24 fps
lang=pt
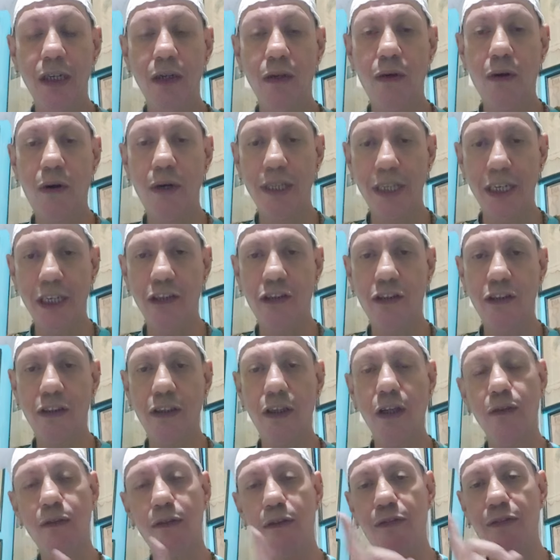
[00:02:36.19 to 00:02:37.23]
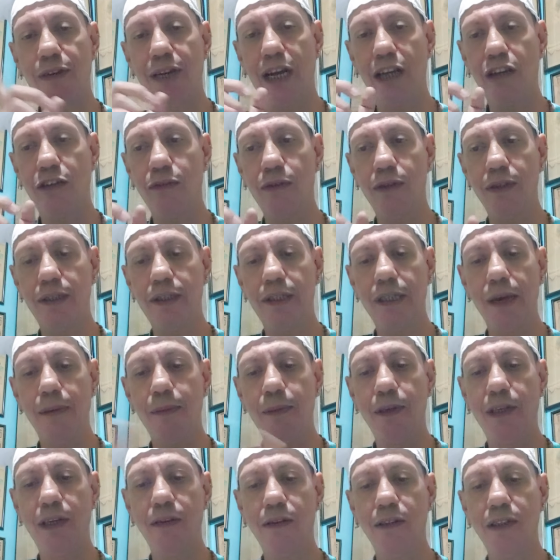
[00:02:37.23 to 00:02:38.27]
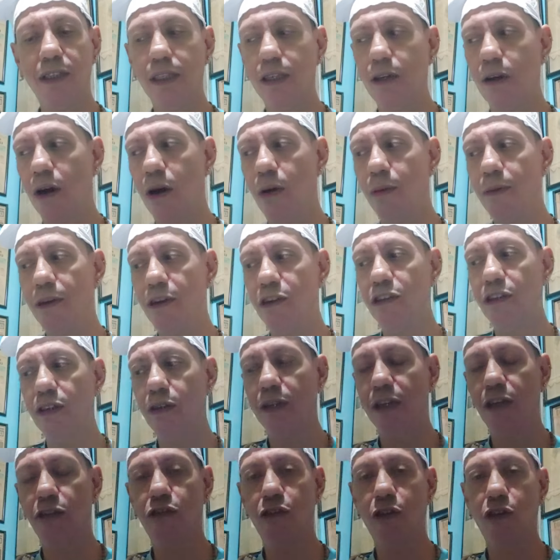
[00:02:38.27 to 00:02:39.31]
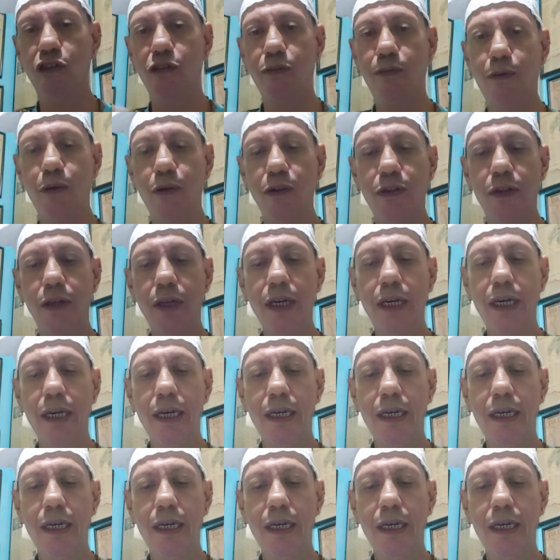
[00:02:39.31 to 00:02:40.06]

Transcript: Corinthians, não vou falar de você, porque você normalmente, deu dentro do jogo de bolsa,